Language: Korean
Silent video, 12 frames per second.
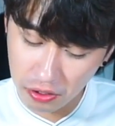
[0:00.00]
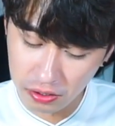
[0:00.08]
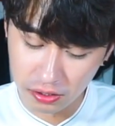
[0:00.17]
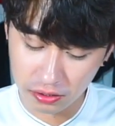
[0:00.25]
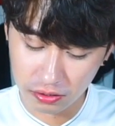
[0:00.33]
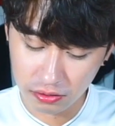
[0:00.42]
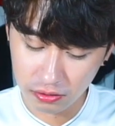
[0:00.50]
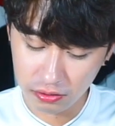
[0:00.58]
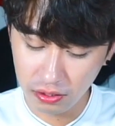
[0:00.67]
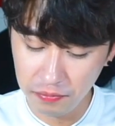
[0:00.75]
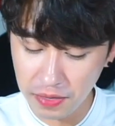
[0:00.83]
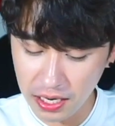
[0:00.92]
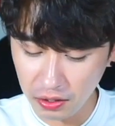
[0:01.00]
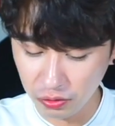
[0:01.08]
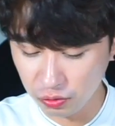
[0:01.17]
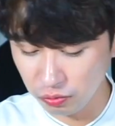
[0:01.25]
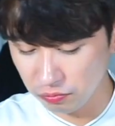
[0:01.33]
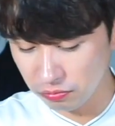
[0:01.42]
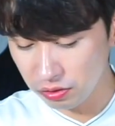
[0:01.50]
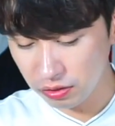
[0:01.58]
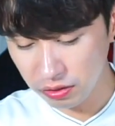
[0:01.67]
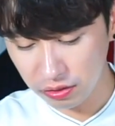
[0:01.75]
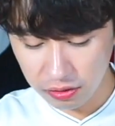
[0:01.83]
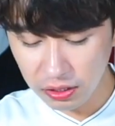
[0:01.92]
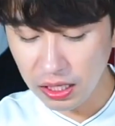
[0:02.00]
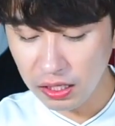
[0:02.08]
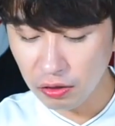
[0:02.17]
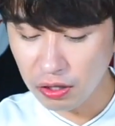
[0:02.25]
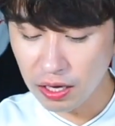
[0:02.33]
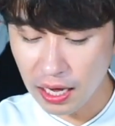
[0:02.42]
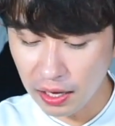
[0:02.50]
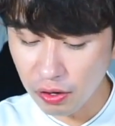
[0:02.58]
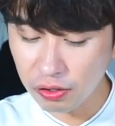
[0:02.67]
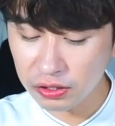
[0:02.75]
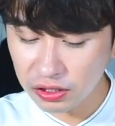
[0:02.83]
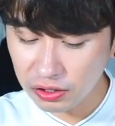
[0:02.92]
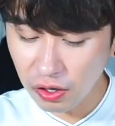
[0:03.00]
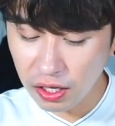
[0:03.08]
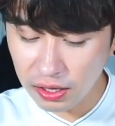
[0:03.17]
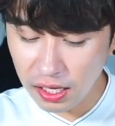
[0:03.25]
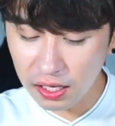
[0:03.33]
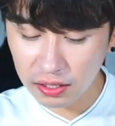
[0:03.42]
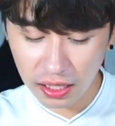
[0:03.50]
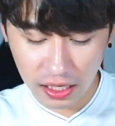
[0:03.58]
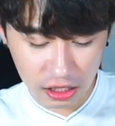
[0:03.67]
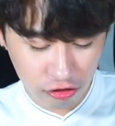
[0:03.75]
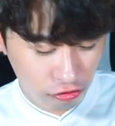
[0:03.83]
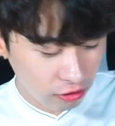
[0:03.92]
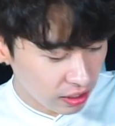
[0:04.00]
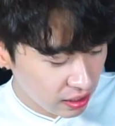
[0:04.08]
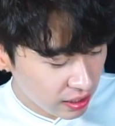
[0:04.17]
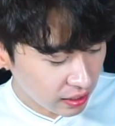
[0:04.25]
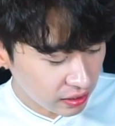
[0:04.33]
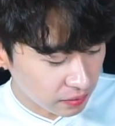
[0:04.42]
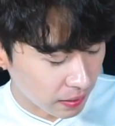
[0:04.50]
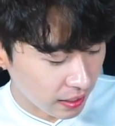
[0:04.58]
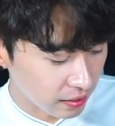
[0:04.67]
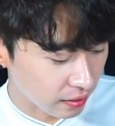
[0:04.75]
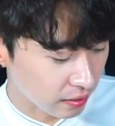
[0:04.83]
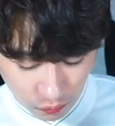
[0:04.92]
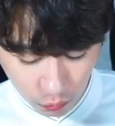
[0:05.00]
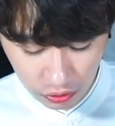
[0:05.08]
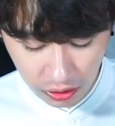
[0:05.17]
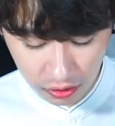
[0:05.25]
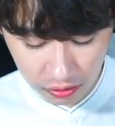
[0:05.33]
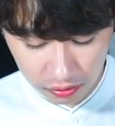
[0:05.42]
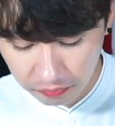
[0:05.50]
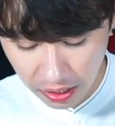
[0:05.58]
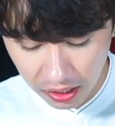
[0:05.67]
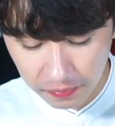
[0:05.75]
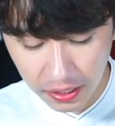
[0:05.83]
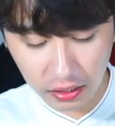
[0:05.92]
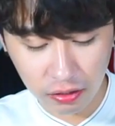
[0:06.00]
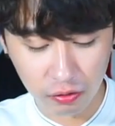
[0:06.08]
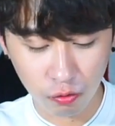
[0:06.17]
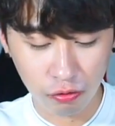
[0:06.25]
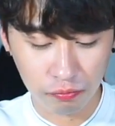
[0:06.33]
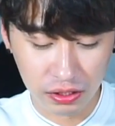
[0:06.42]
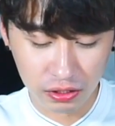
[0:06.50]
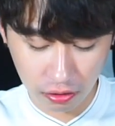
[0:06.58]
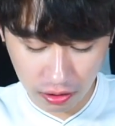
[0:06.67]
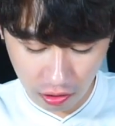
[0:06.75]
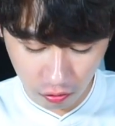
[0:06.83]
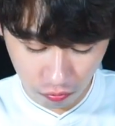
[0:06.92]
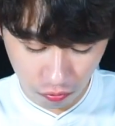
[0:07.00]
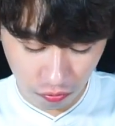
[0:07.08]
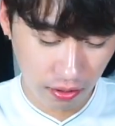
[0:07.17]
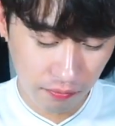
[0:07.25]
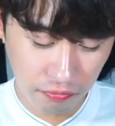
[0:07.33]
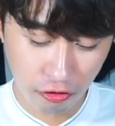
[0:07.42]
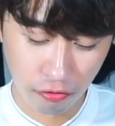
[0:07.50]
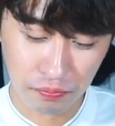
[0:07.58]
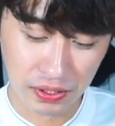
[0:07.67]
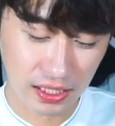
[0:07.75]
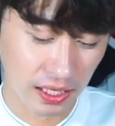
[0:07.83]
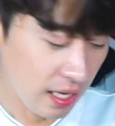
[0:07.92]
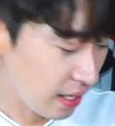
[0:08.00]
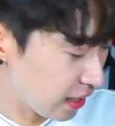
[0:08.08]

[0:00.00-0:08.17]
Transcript: 면은 정말 이건 좀, 근데 이렇게 가격을 측정한 데에는 다 이유가 있겠지만 솔직히 파리바게트도 미쳤다고 뭐 일부러 비싸게